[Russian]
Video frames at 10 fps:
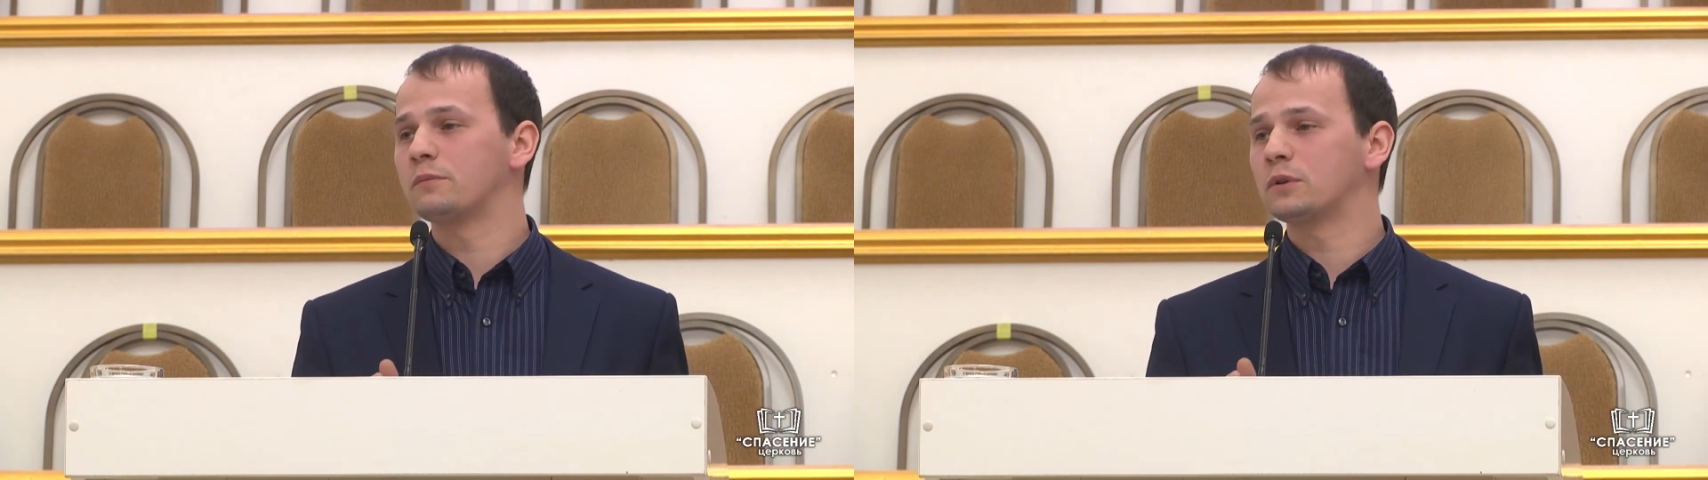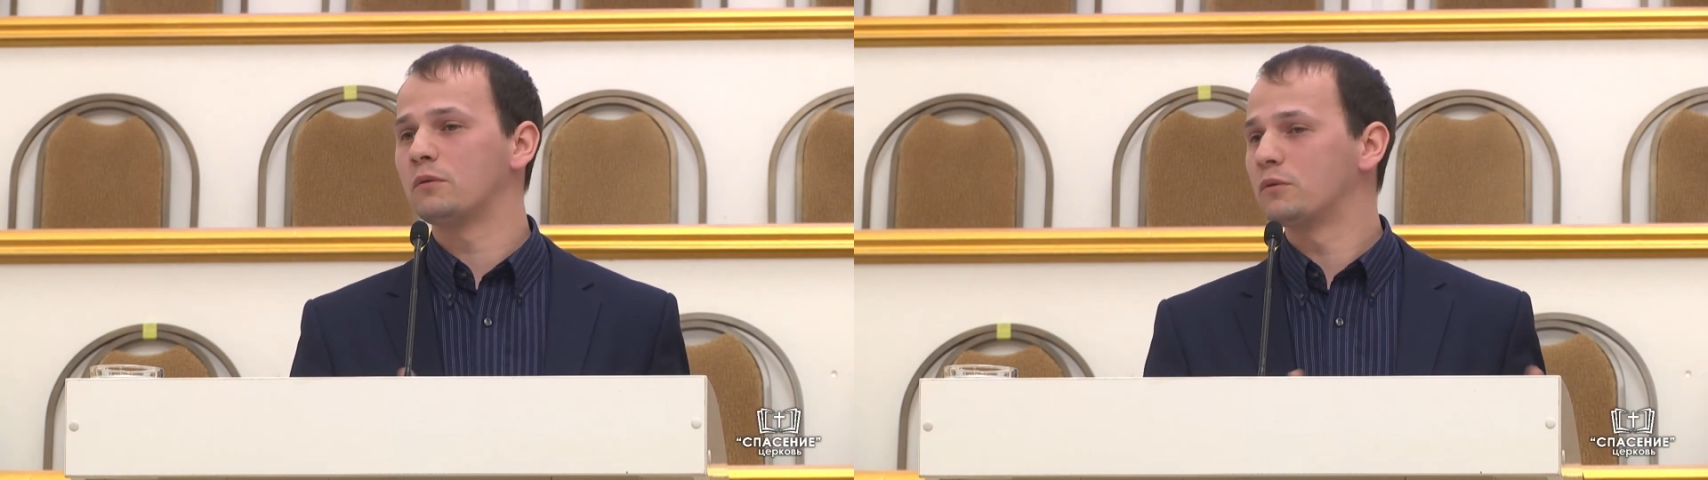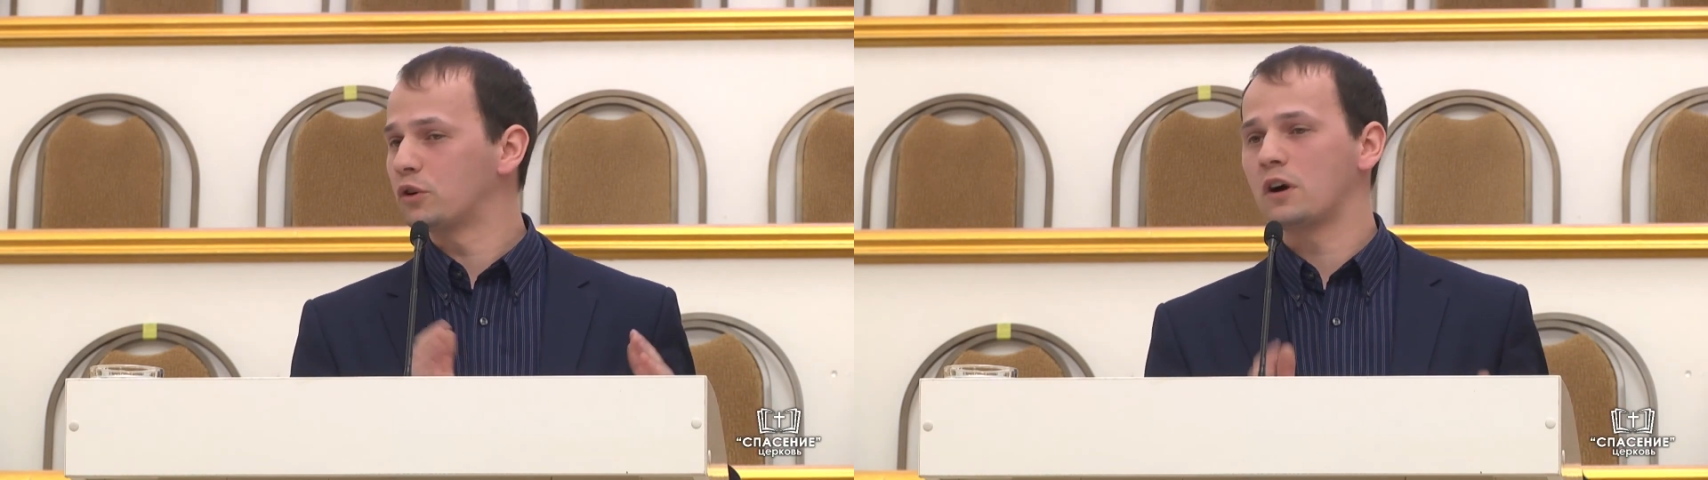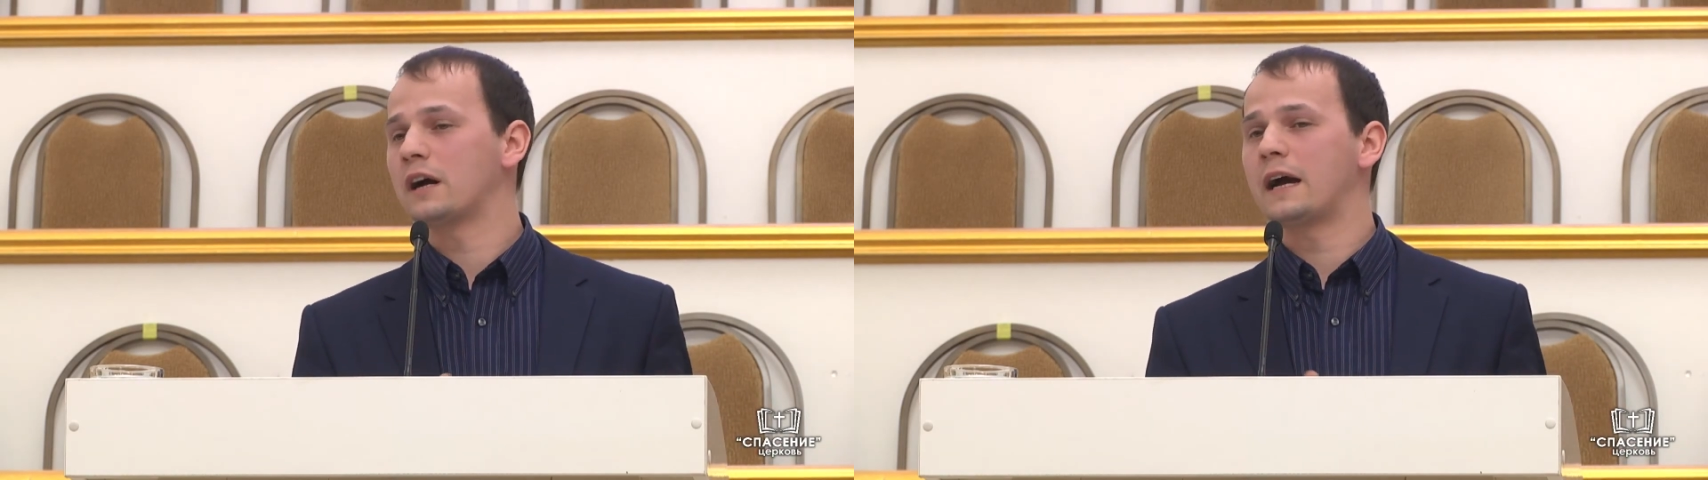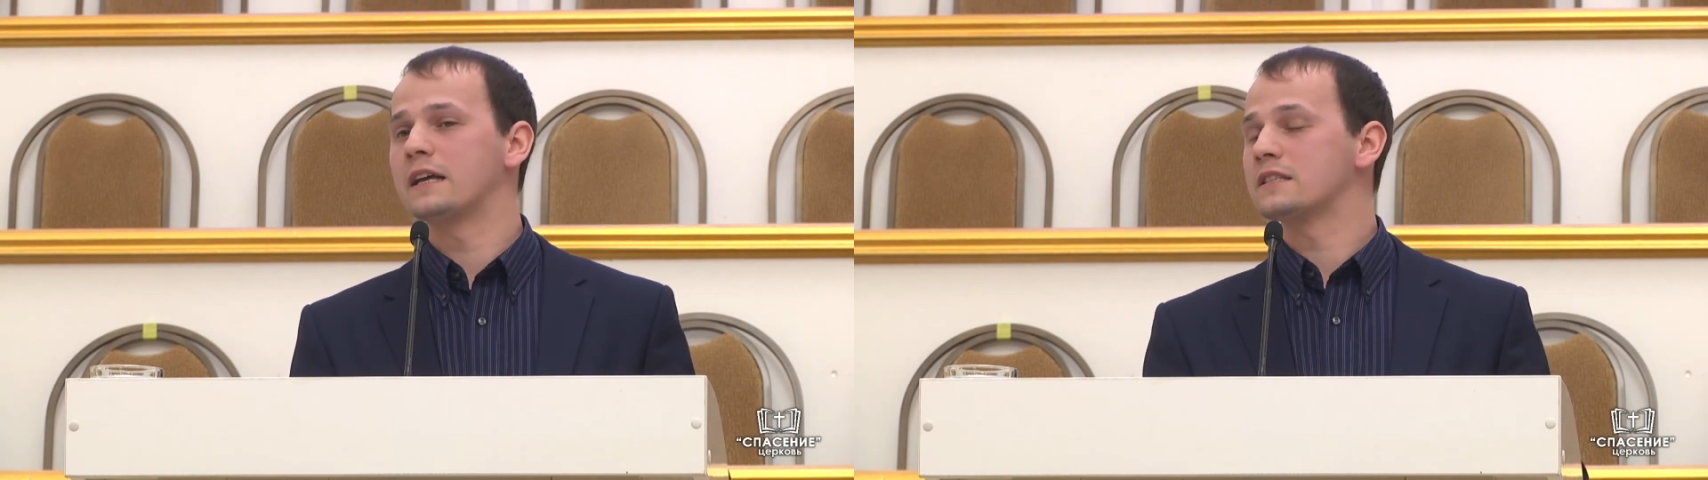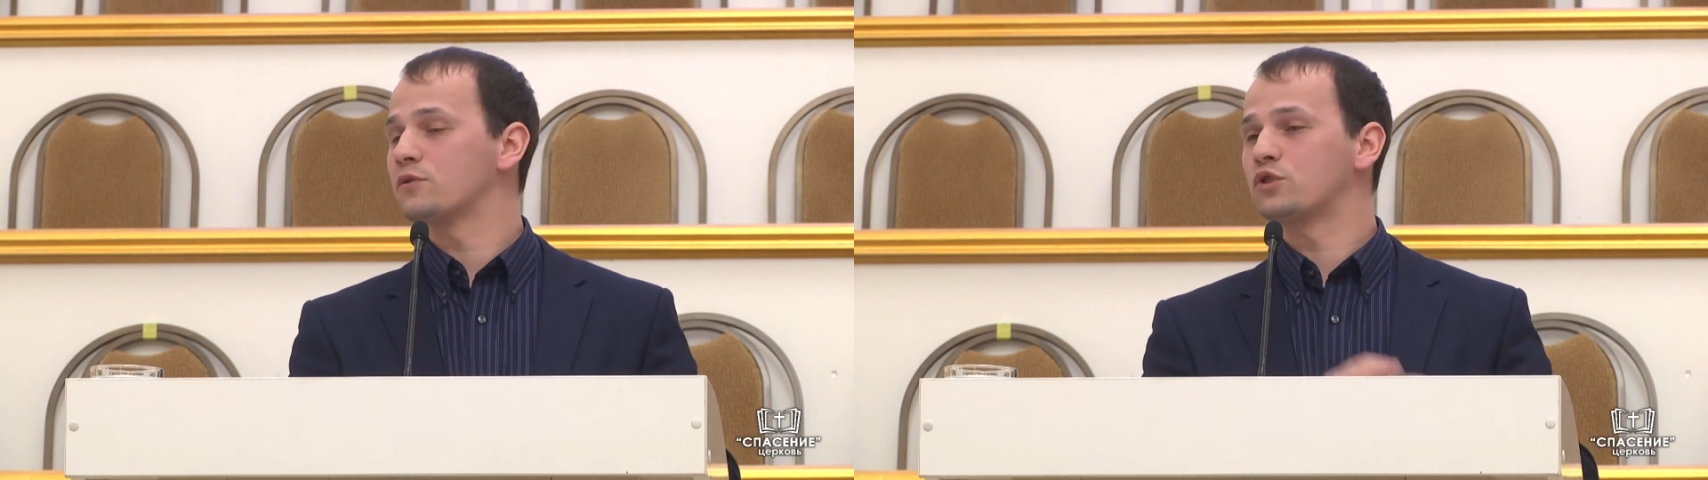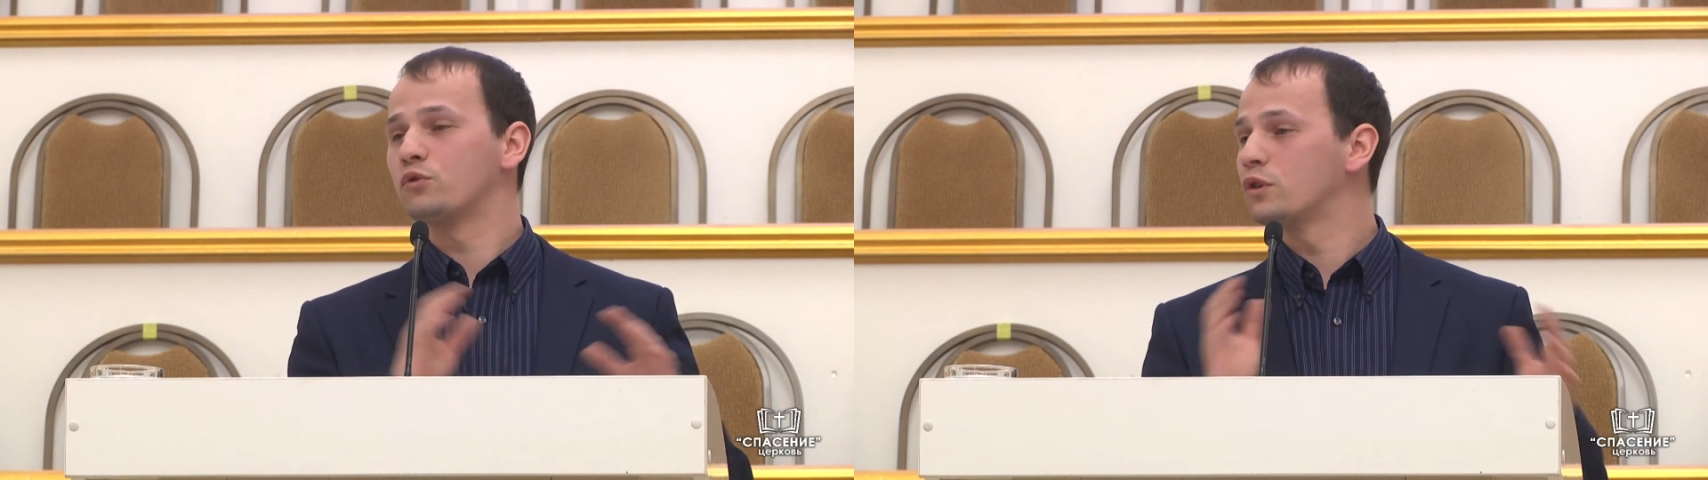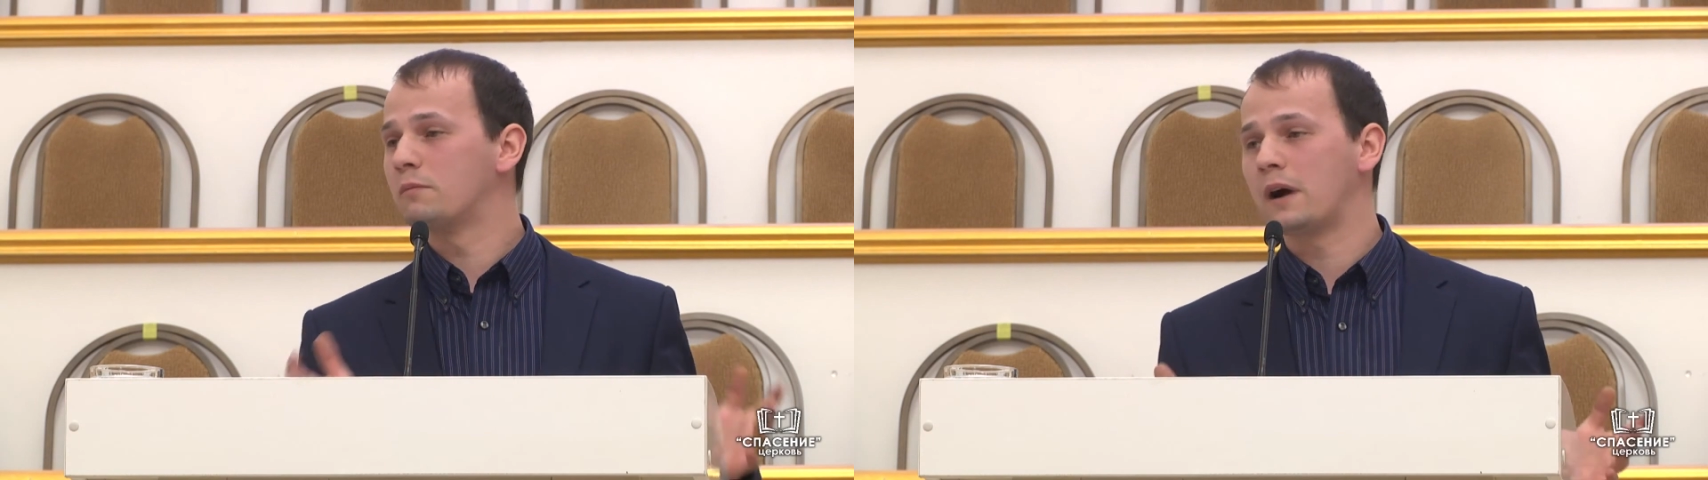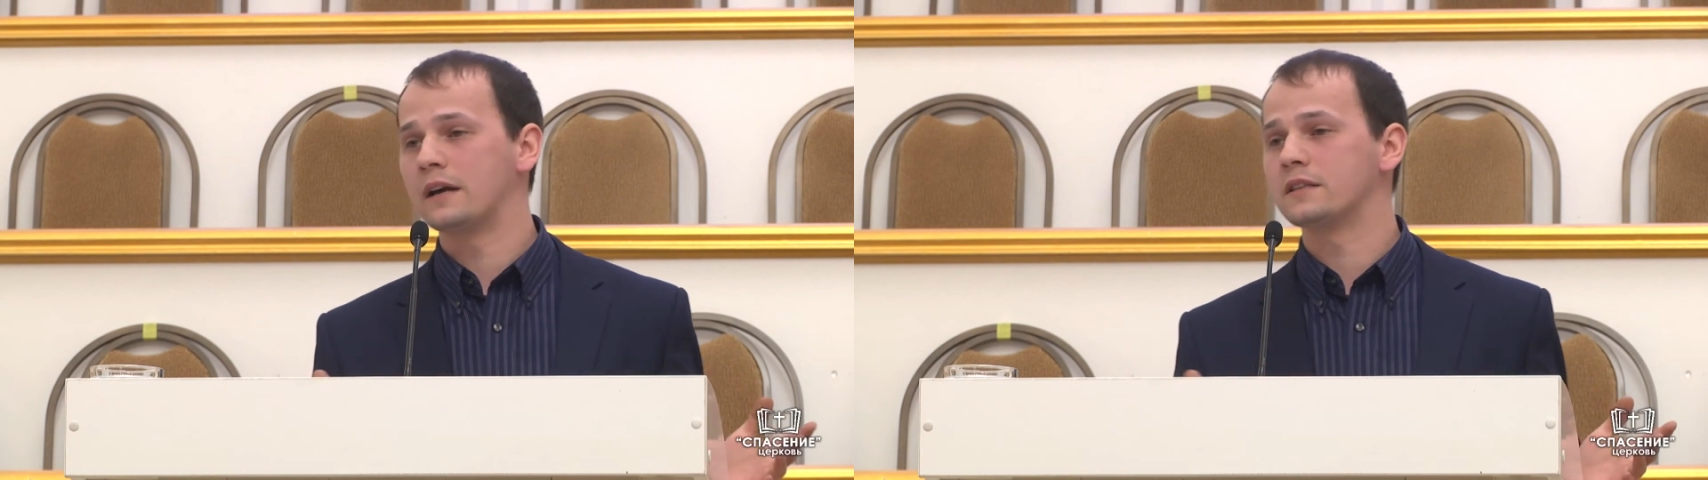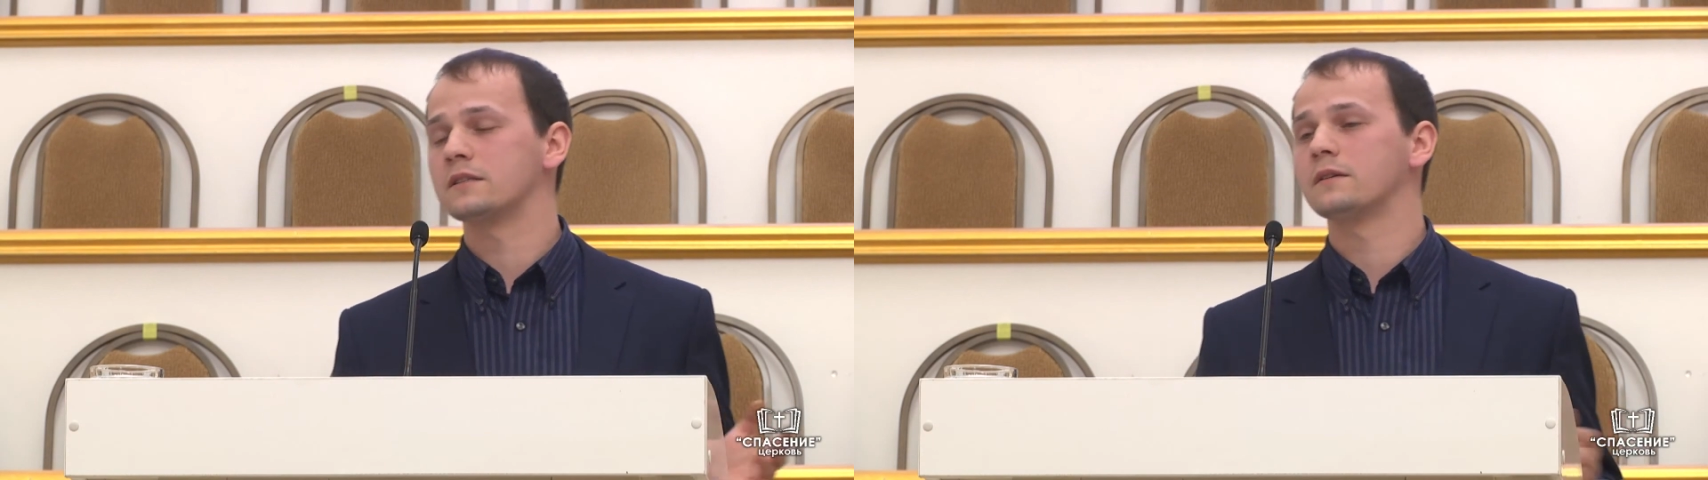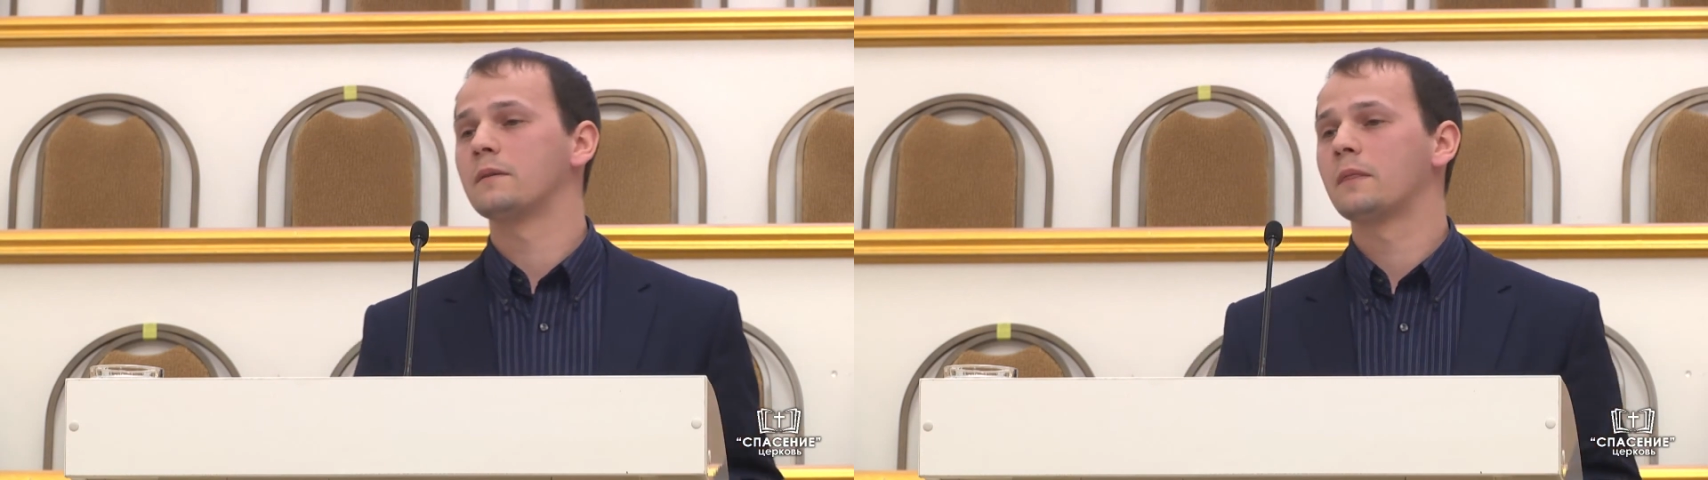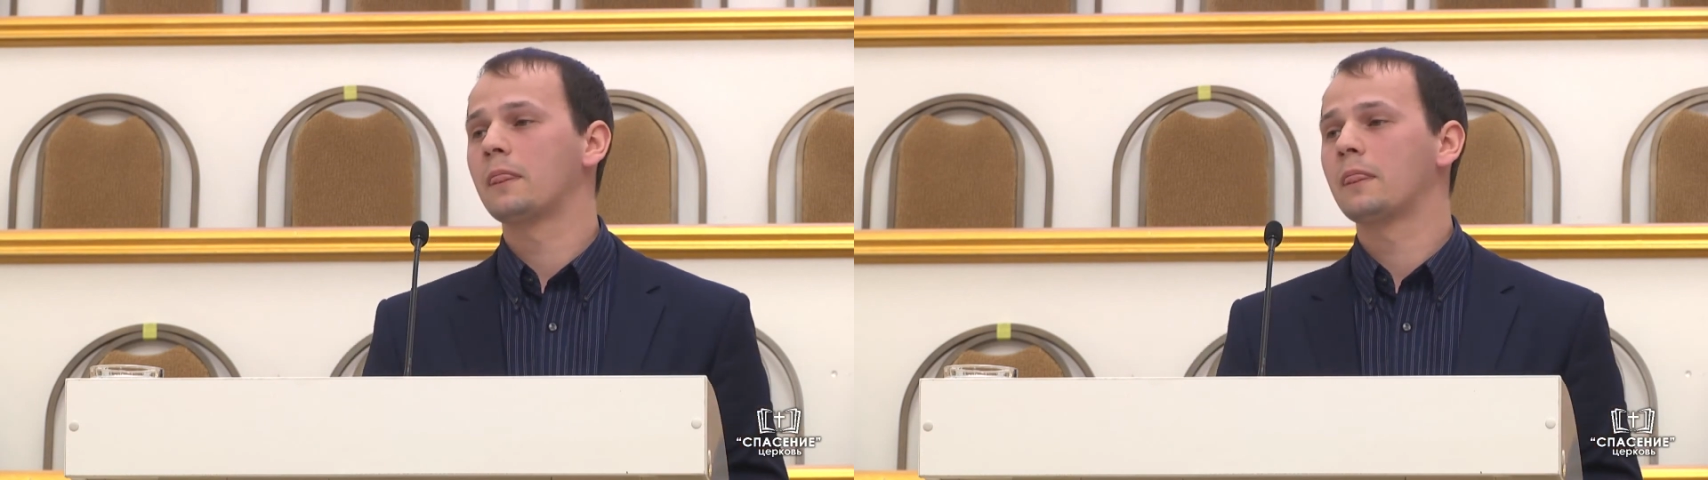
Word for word: и потом он только кается и уже улыбается –